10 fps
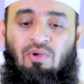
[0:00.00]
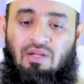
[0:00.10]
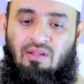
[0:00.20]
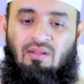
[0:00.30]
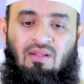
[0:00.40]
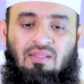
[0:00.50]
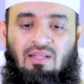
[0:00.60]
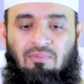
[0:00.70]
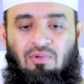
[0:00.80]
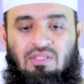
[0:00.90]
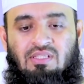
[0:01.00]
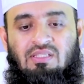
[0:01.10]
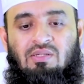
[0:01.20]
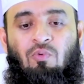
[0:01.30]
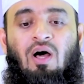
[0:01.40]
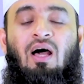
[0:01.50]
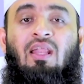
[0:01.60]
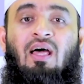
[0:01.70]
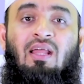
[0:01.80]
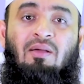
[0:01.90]
এবং এটাই আল্লাহ তালা বলেছেন যে
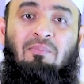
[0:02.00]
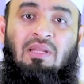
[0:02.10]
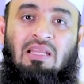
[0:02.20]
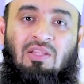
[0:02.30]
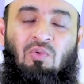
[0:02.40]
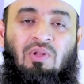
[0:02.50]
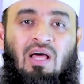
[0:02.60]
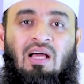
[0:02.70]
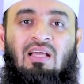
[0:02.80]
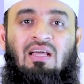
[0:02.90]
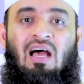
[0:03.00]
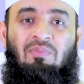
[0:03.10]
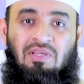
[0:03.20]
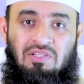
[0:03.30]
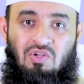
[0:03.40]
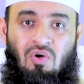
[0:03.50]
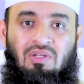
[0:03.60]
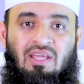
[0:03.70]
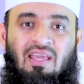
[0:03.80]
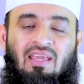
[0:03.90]
হানান মিল্লাদুন্না আমি এই
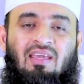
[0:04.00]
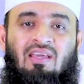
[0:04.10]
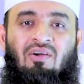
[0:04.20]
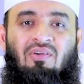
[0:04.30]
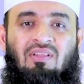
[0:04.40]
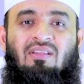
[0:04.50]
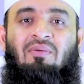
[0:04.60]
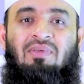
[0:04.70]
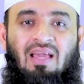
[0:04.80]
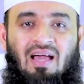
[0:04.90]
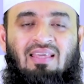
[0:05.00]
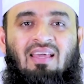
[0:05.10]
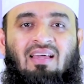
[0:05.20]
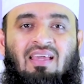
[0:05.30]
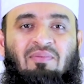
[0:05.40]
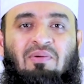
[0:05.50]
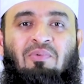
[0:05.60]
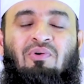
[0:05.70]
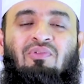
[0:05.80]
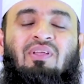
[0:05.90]
জনকে অর্থাৎ আমি ইয়াহিয়াকে
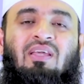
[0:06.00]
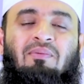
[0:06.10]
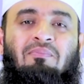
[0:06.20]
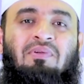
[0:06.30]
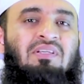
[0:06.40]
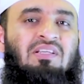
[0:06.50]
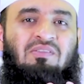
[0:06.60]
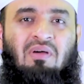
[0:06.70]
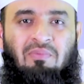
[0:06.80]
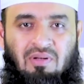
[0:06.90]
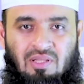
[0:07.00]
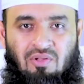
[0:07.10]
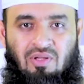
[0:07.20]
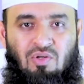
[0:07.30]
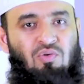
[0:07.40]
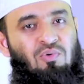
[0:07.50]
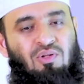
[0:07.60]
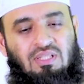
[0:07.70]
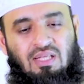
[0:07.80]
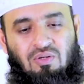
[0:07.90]
আমার পক্ষ থেকে বিশেষভাবে হৃদয়ের
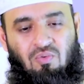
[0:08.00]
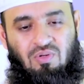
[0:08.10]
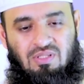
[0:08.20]
কোমলতা দান